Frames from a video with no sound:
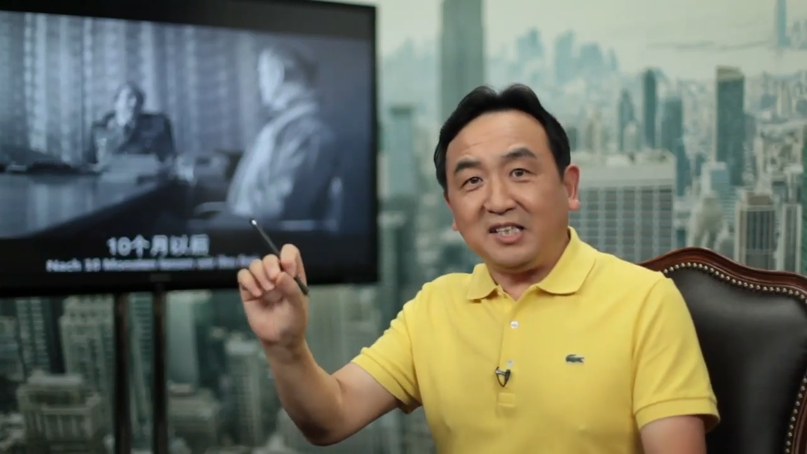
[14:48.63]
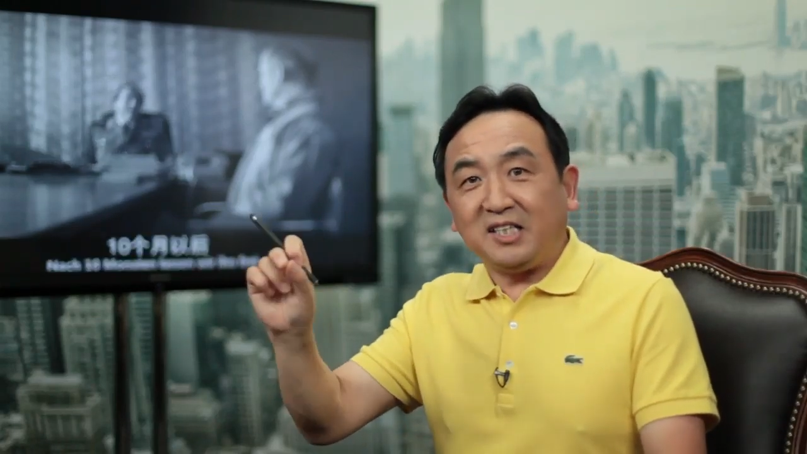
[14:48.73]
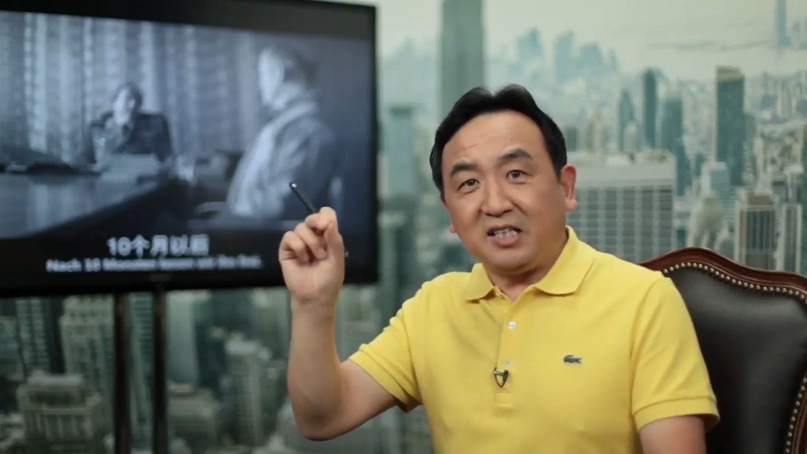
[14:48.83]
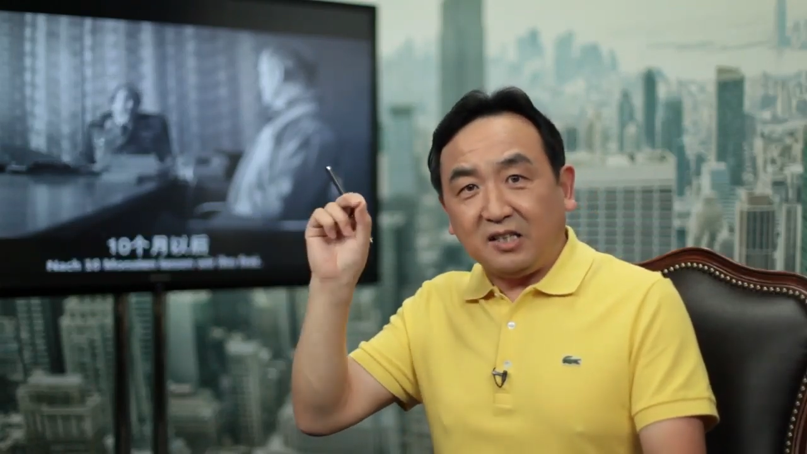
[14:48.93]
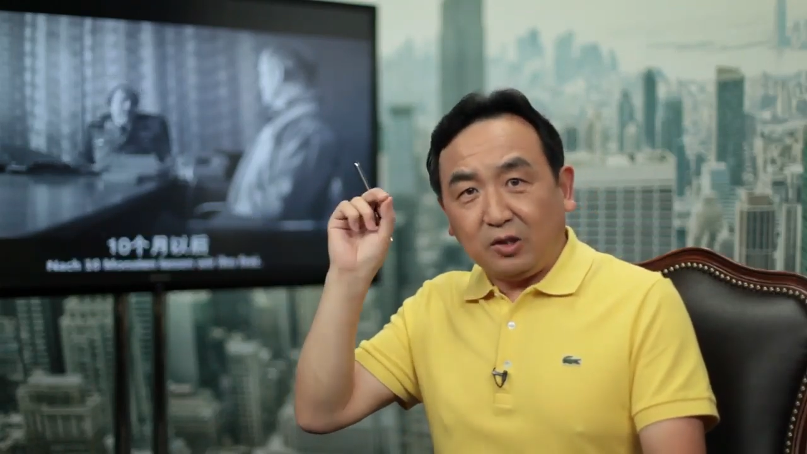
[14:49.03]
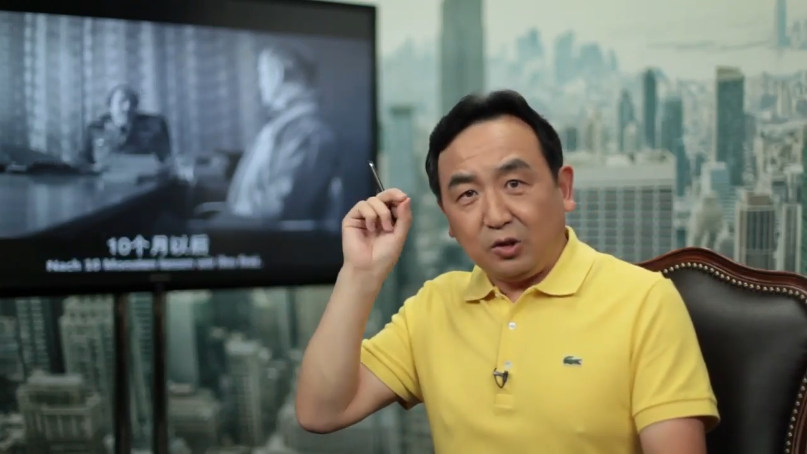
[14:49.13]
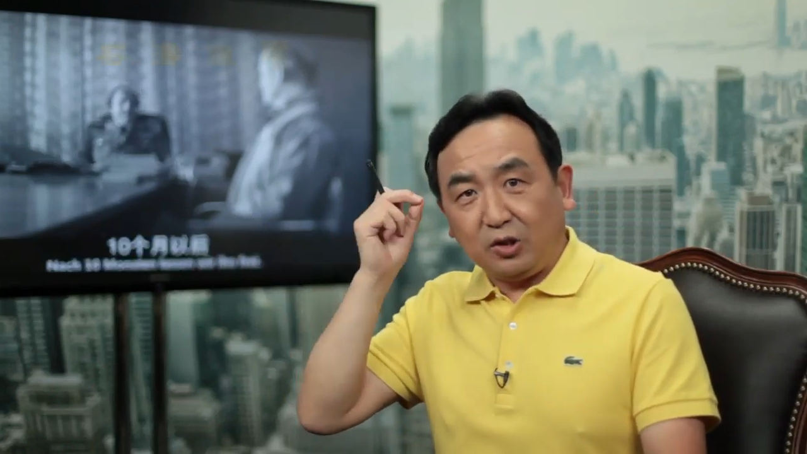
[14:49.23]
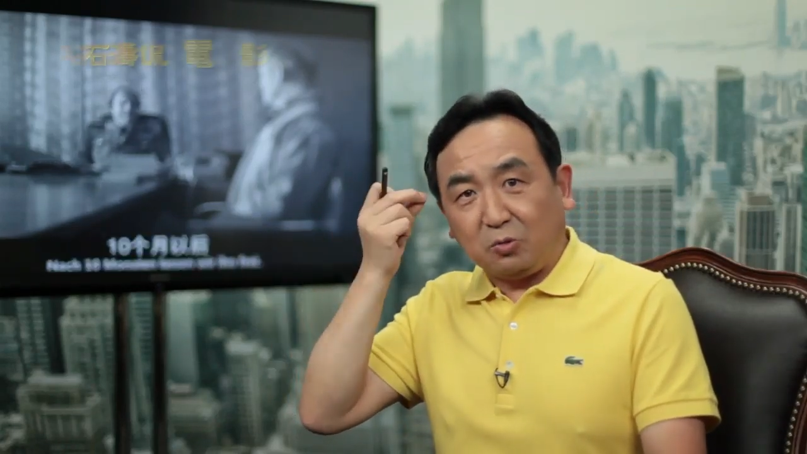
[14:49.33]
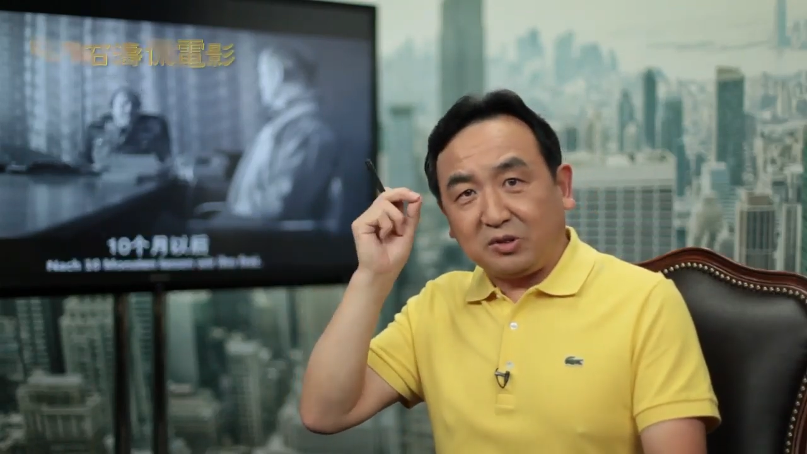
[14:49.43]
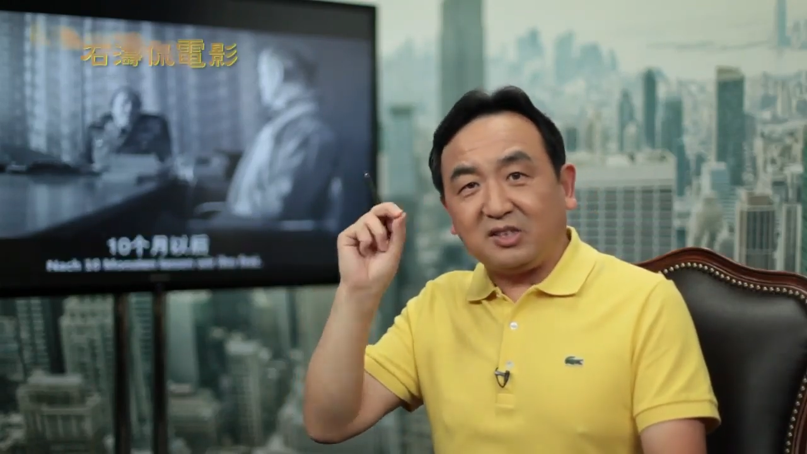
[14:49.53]
些
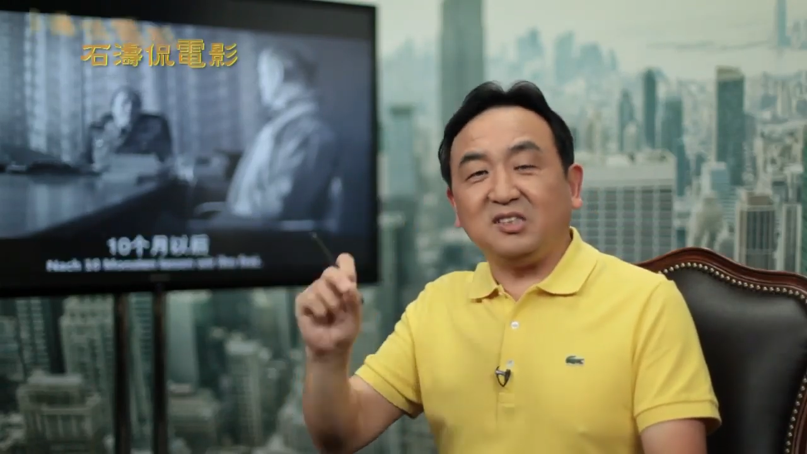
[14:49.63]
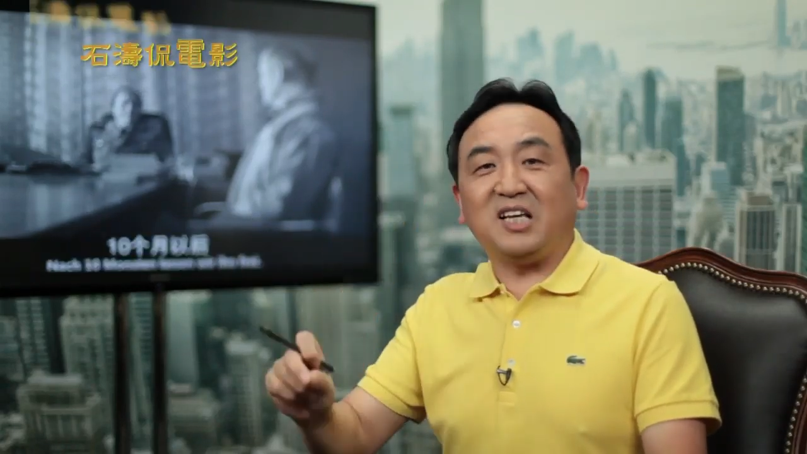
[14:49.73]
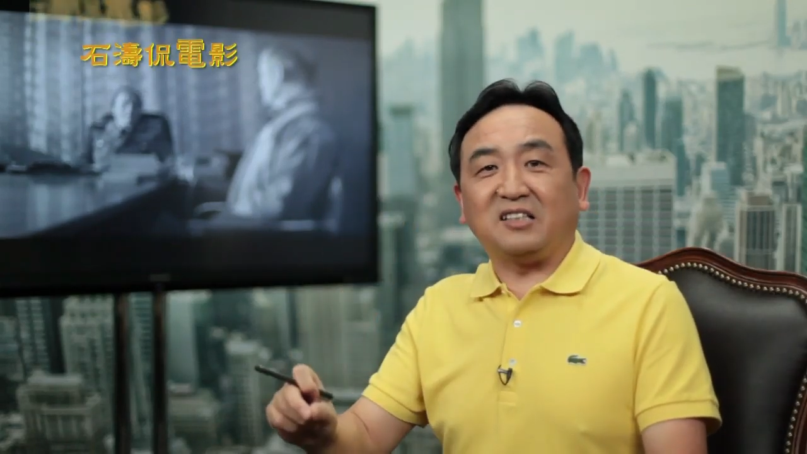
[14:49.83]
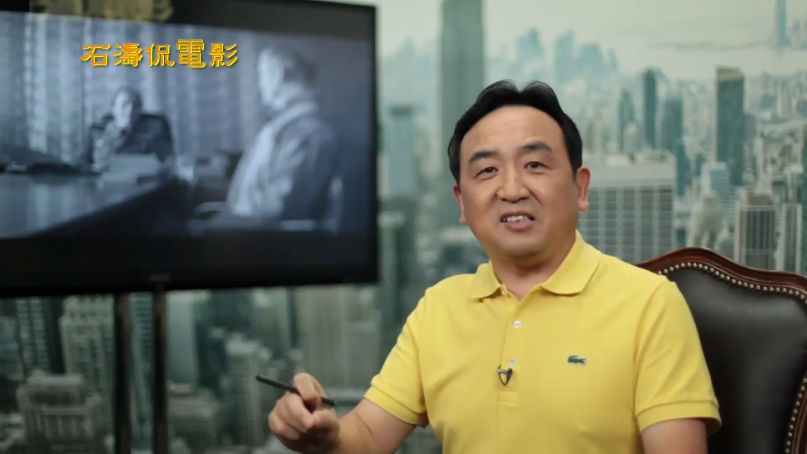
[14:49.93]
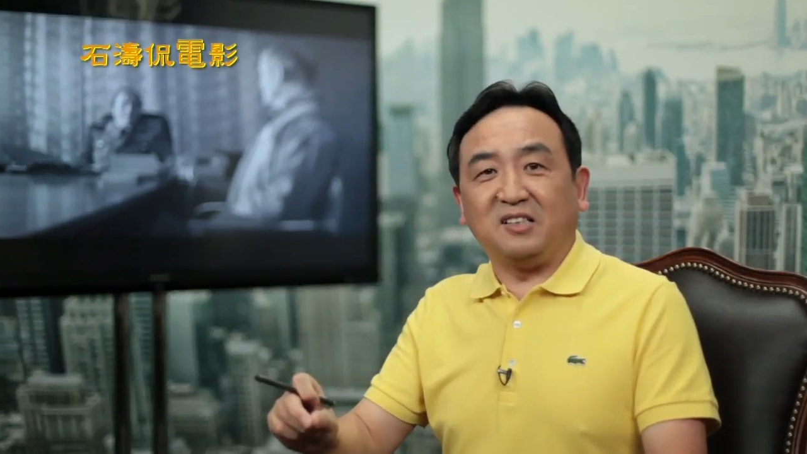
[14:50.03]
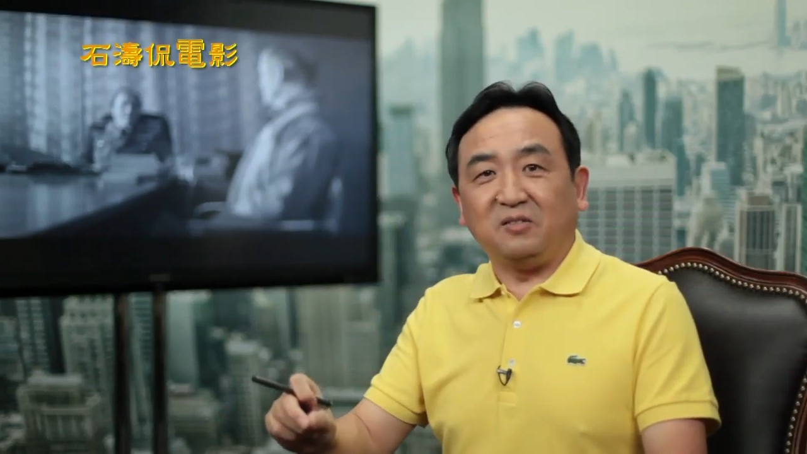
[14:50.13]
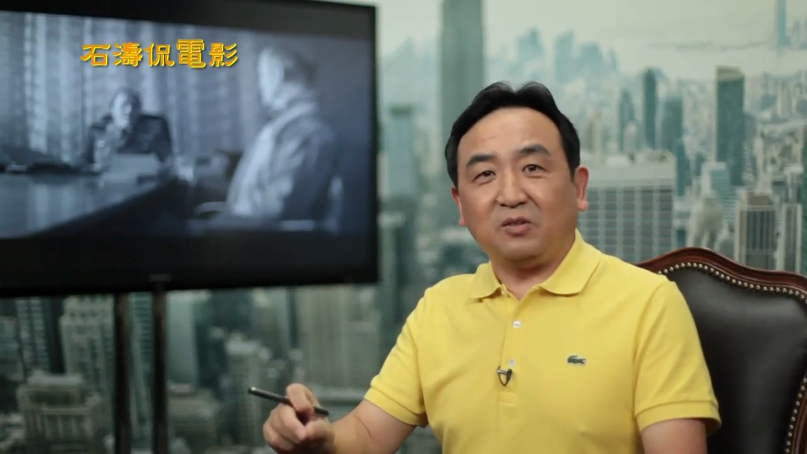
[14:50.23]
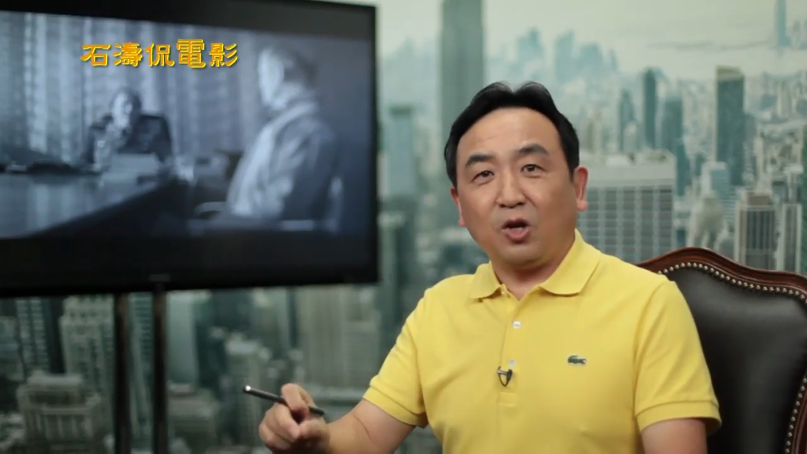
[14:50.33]
有思想的人，